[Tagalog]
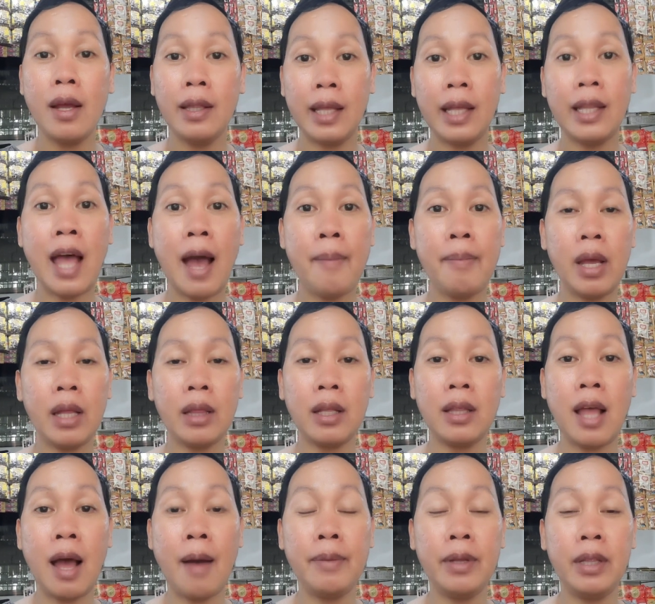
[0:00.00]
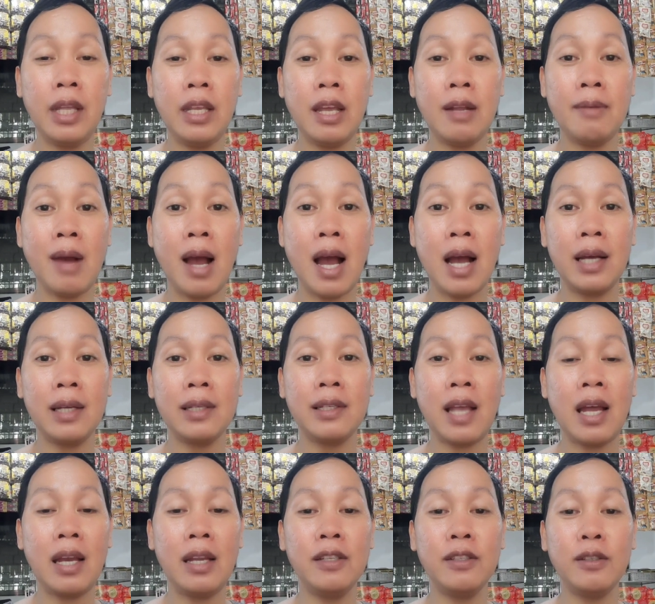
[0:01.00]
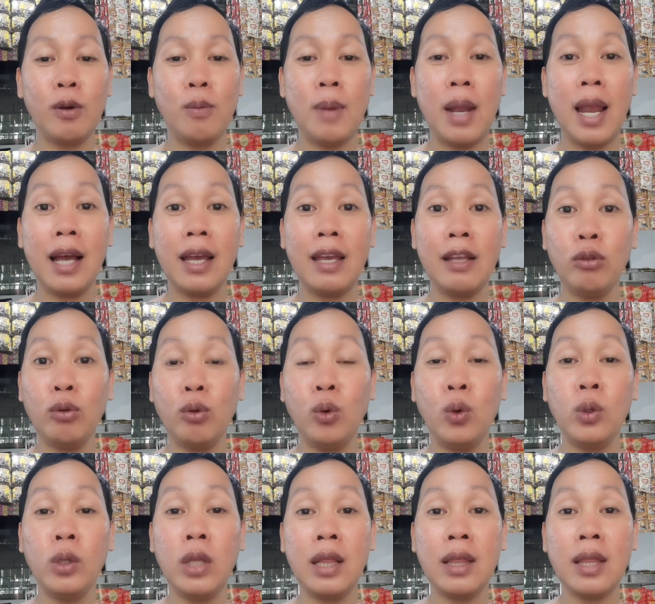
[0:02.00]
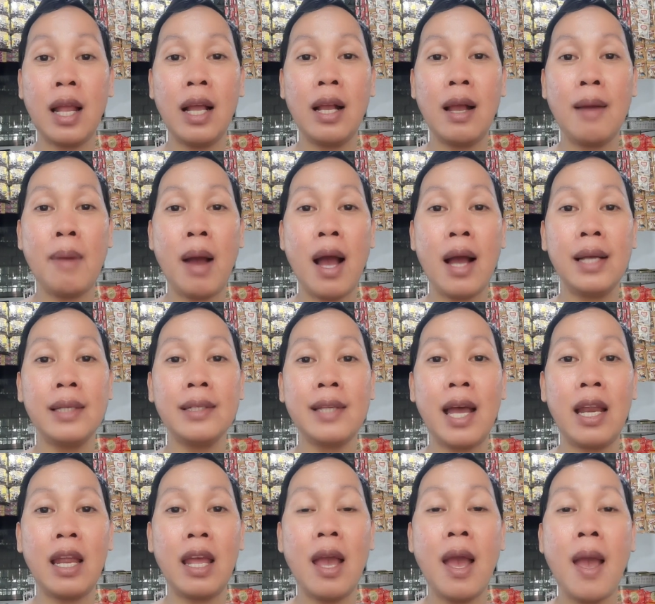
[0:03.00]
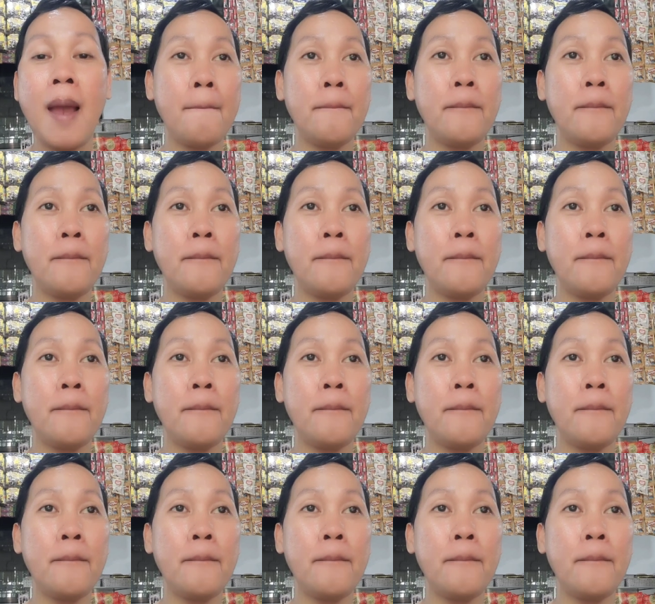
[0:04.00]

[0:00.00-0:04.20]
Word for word: Dadami at dadami din yan mga kasari. So, malaking tulong din talaga mga kasari.